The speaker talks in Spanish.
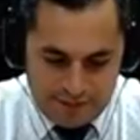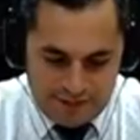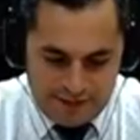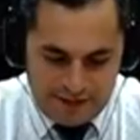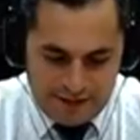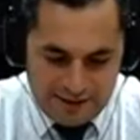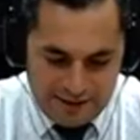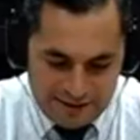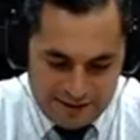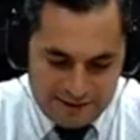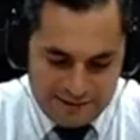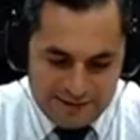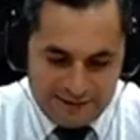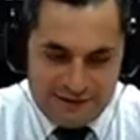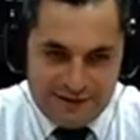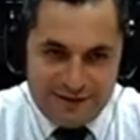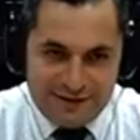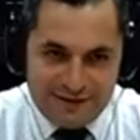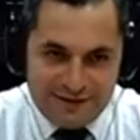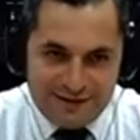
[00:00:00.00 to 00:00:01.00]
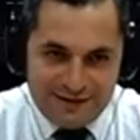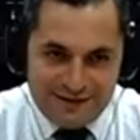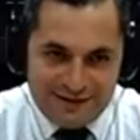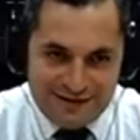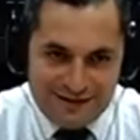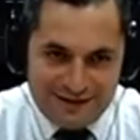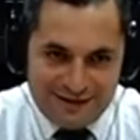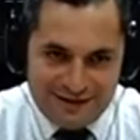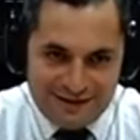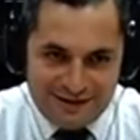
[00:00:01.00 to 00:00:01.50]
¿Ya? ¿Le,
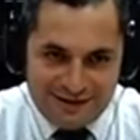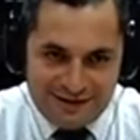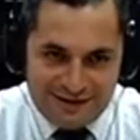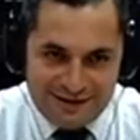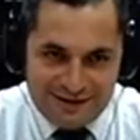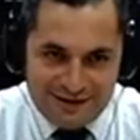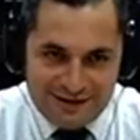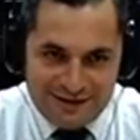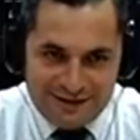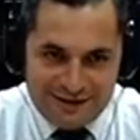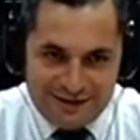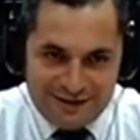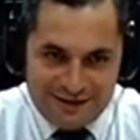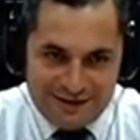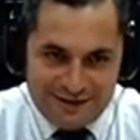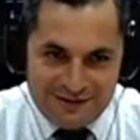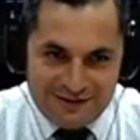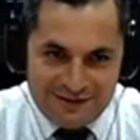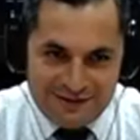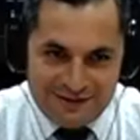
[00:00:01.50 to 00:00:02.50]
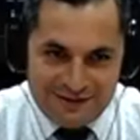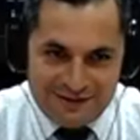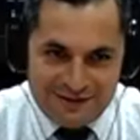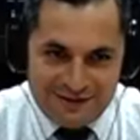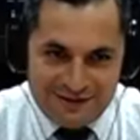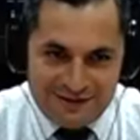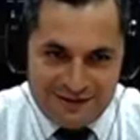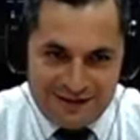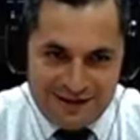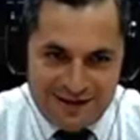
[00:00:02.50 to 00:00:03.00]
puede dar un recado?
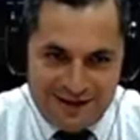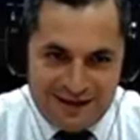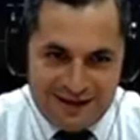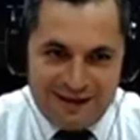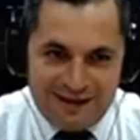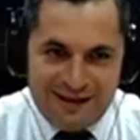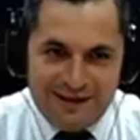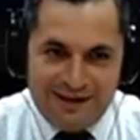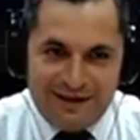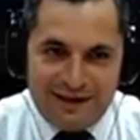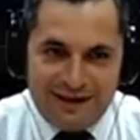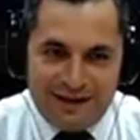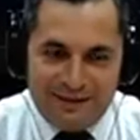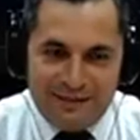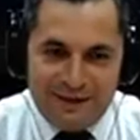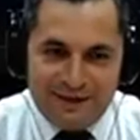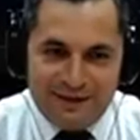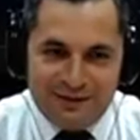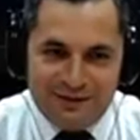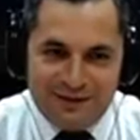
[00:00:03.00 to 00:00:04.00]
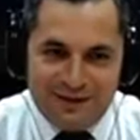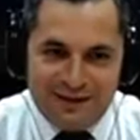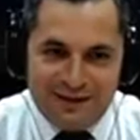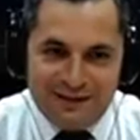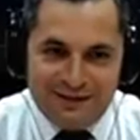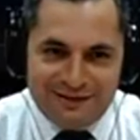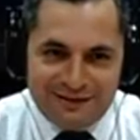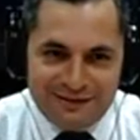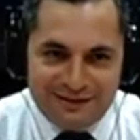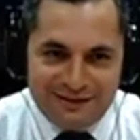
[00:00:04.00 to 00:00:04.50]
¿A qué, a qué pastor es?
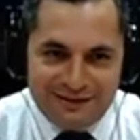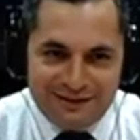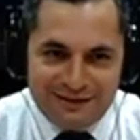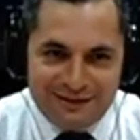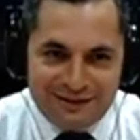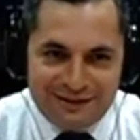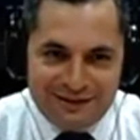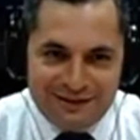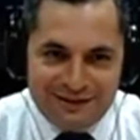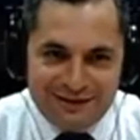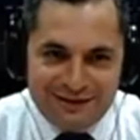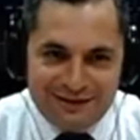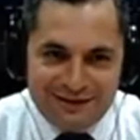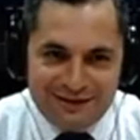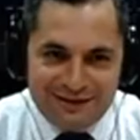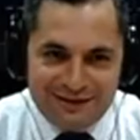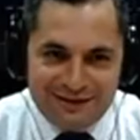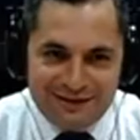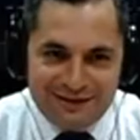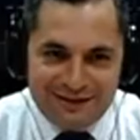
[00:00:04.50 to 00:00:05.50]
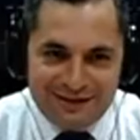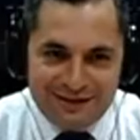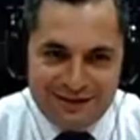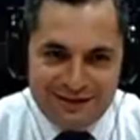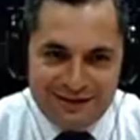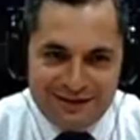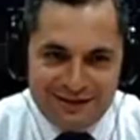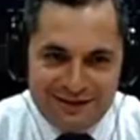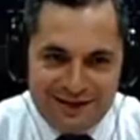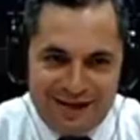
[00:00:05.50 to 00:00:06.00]
Eh? Pastor
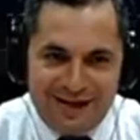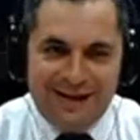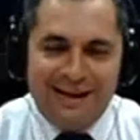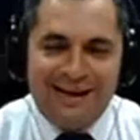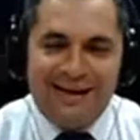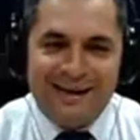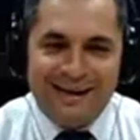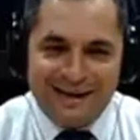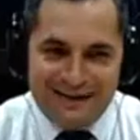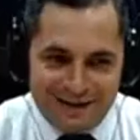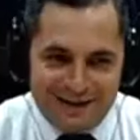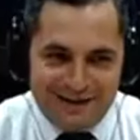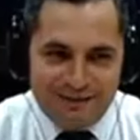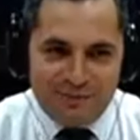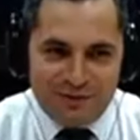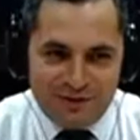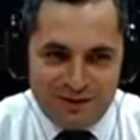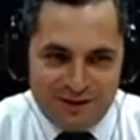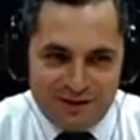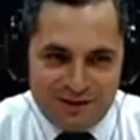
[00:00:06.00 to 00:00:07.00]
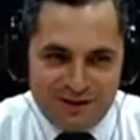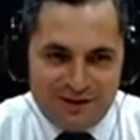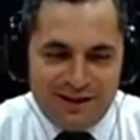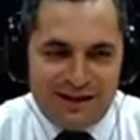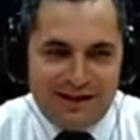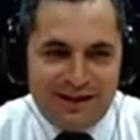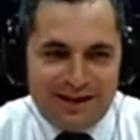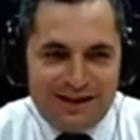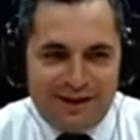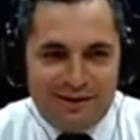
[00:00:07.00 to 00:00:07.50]
Daniel. Ah, ya, pues yo le doy
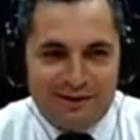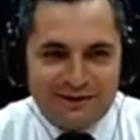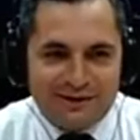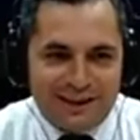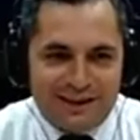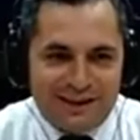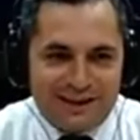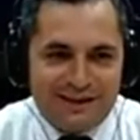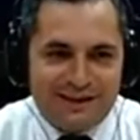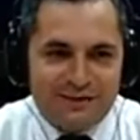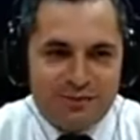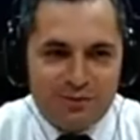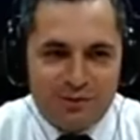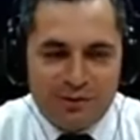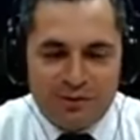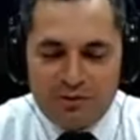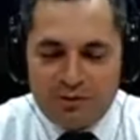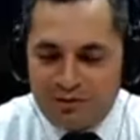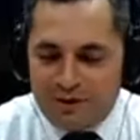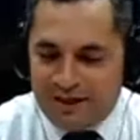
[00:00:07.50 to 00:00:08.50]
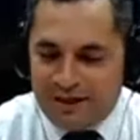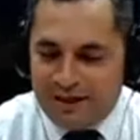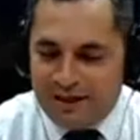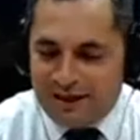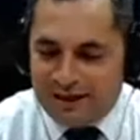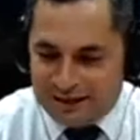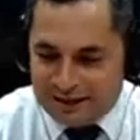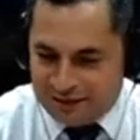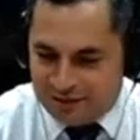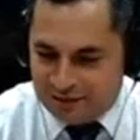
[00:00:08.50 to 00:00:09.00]
el recado. O sea, aquí está su hijo igual en
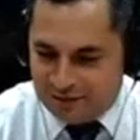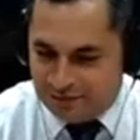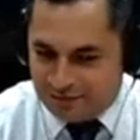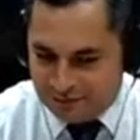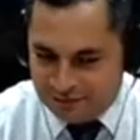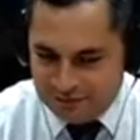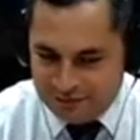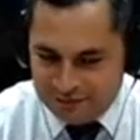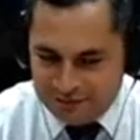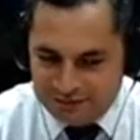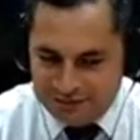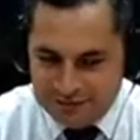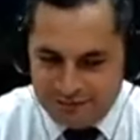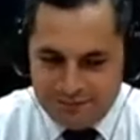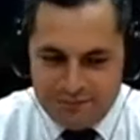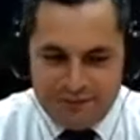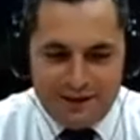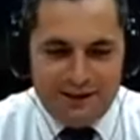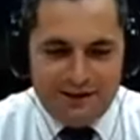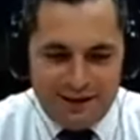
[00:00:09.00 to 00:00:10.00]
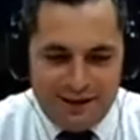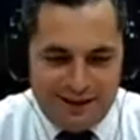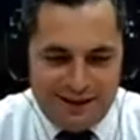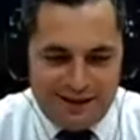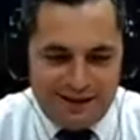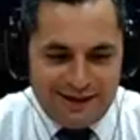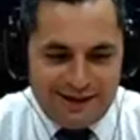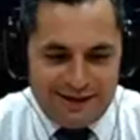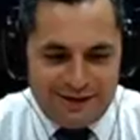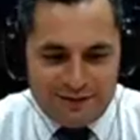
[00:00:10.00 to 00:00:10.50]
la radio. Mándele el
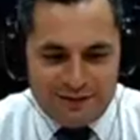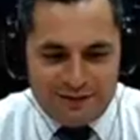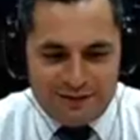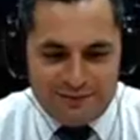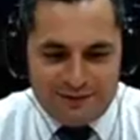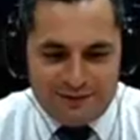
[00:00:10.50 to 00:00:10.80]
recado